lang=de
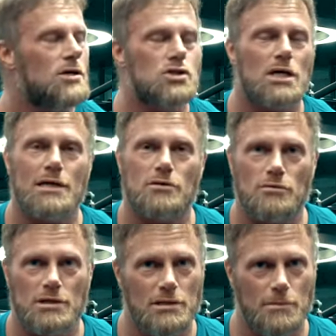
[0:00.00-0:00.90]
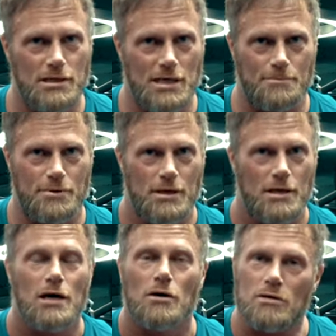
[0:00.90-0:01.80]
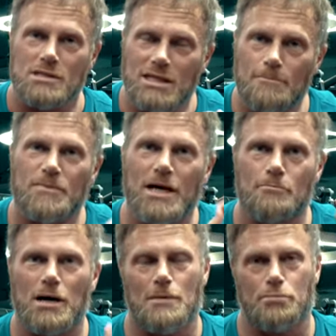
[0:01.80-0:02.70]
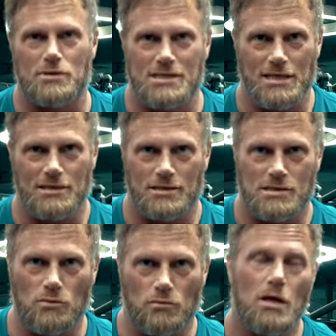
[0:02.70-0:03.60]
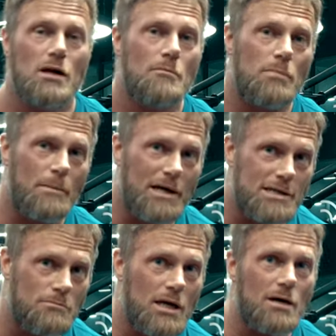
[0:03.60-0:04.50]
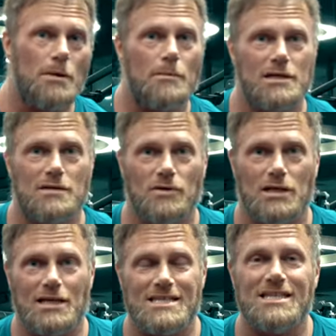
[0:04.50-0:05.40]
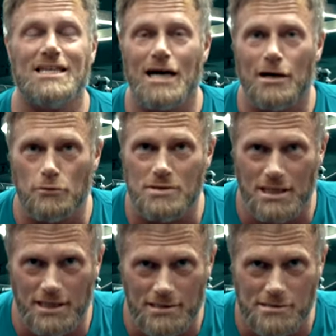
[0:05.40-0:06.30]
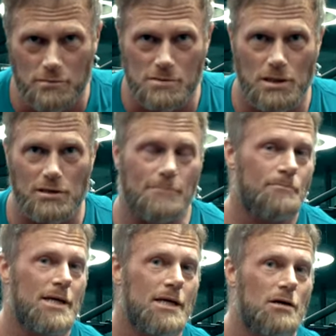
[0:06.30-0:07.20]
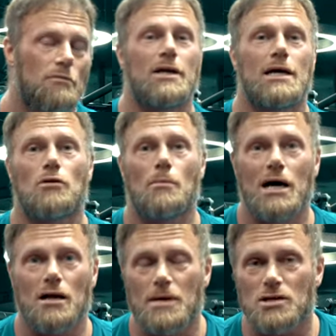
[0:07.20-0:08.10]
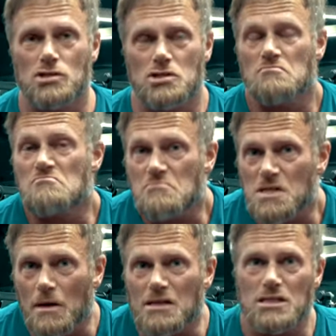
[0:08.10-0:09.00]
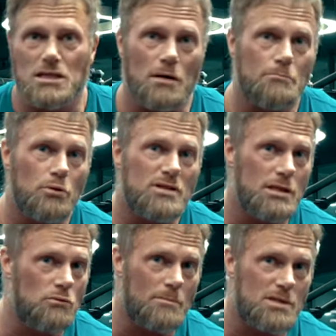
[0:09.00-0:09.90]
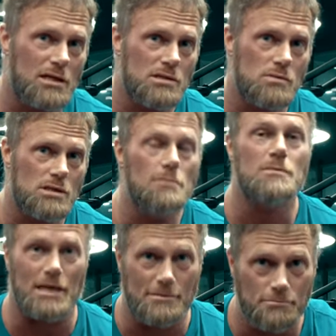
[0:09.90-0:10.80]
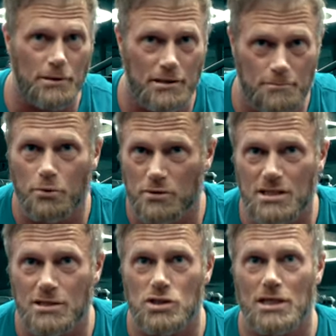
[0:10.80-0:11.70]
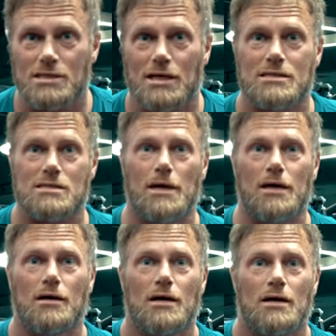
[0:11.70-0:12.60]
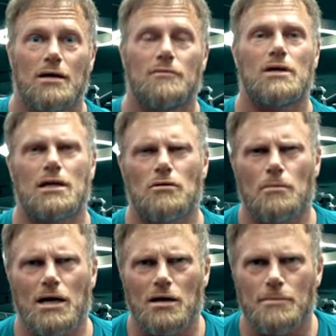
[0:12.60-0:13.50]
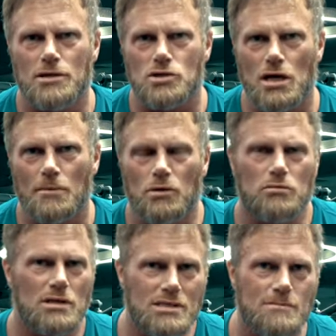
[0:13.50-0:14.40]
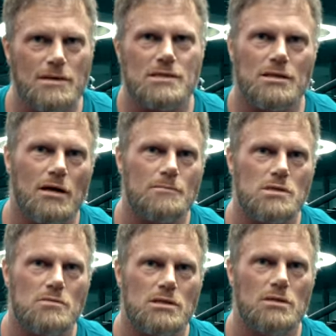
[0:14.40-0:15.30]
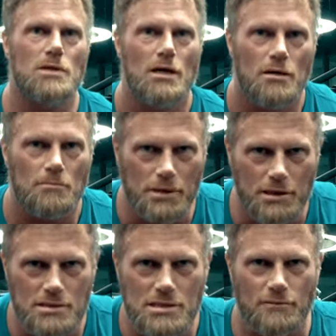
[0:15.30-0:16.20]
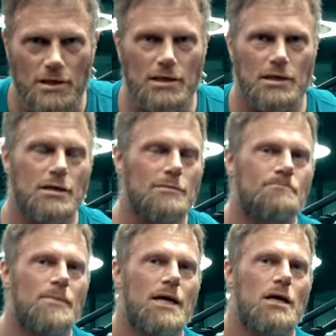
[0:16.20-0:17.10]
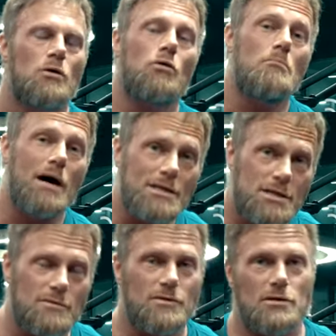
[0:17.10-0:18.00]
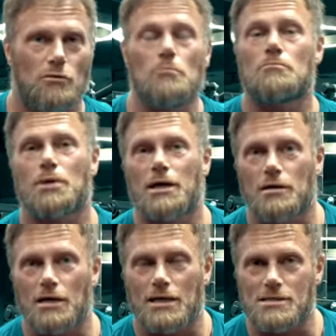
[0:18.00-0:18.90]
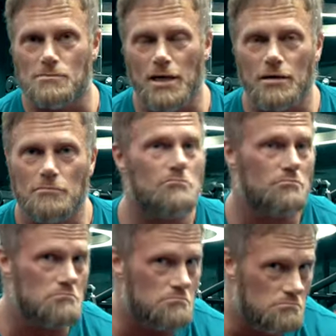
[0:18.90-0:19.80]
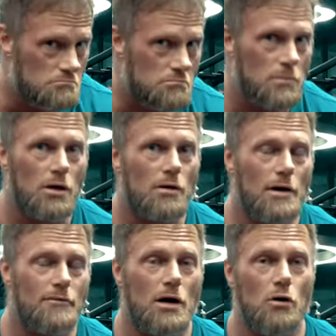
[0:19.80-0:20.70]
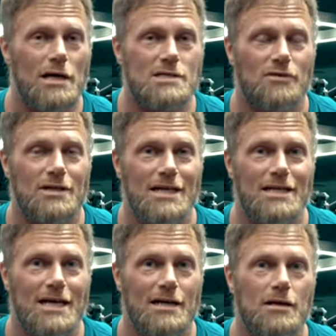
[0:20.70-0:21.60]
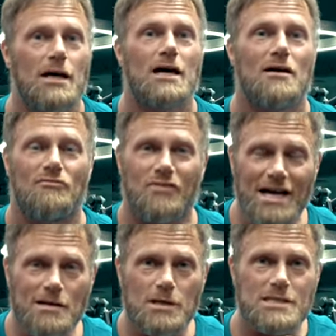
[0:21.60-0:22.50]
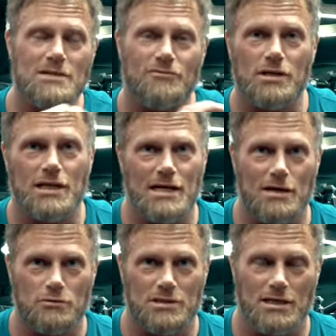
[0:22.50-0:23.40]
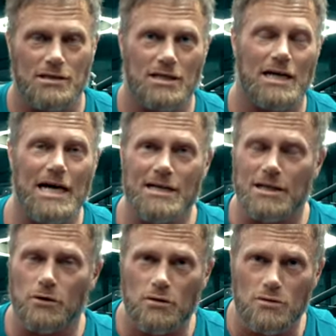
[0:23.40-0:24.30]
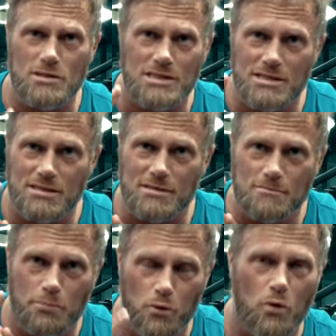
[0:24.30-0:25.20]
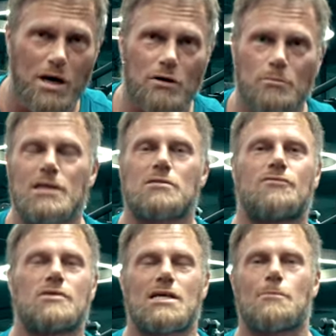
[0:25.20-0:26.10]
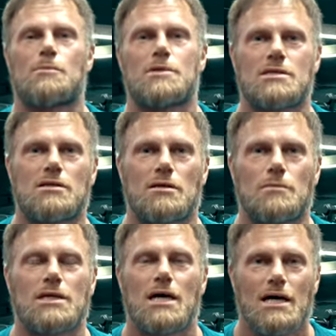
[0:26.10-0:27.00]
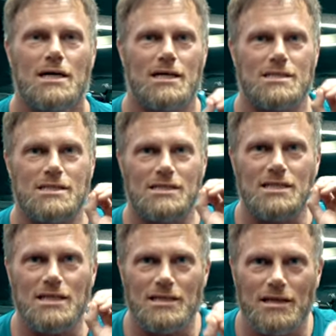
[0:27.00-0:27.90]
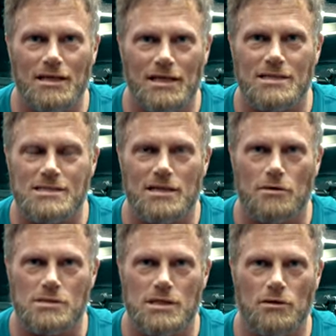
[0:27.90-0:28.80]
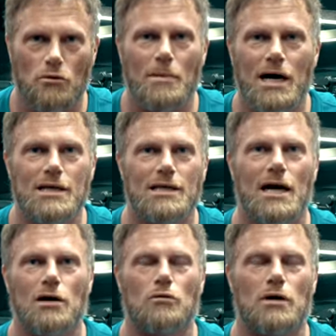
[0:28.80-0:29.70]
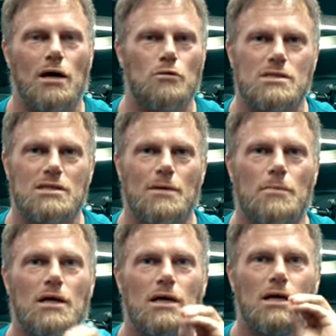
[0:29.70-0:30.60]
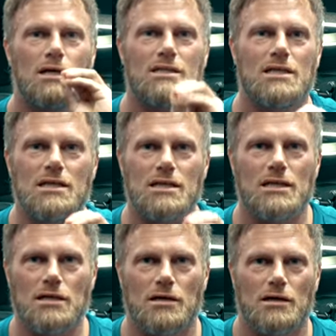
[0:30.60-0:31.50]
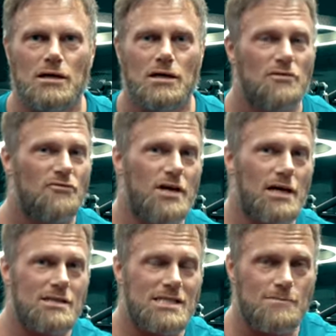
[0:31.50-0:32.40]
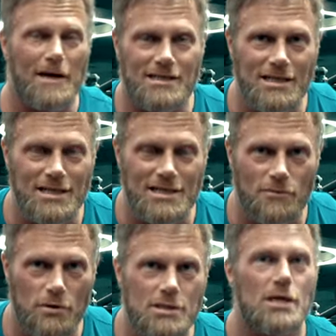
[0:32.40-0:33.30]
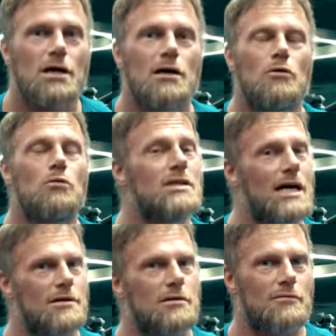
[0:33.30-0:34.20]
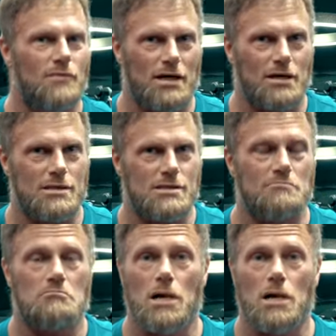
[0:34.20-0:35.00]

Streitet euch niemand ab. Und es gibt ein paar Prozent dazu. Bei manchen mehr, bei manchen weniger. Es sind Nahrungsergänzungsmittel. Und wenn ein normaler Mensch 20 Gramm Protein nur am Tag zu sich nimmt, dann bringt Proteinshakes eine ganze Menge. Wenn ein normaler Mensch aber 120 Gramm zu sich nimmt, bringen sie weniger. Und manche wiederum bringen eine ganze Menge. Er wird auch eins von kennenlernen, weil man sie von der Nahrung trennen kann. Eine der größten Pro-Argumente für Supplements sind nämlich, dass sie die Ingredienzien aus der normalen Nahrung rausnehmen, die ihr verzweckdienlichen wollt, und die anderen weglassen.